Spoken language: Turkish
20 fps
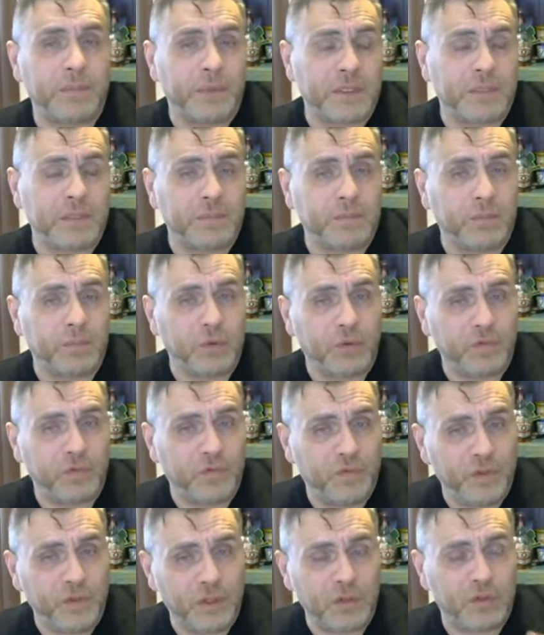Bakın bu
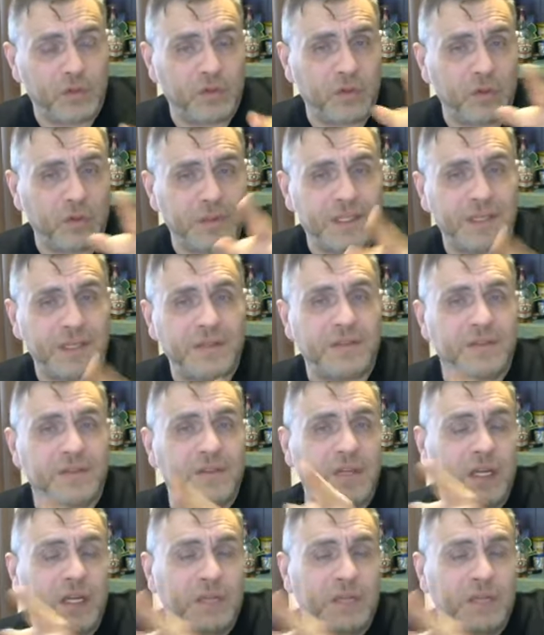virüsün kendisine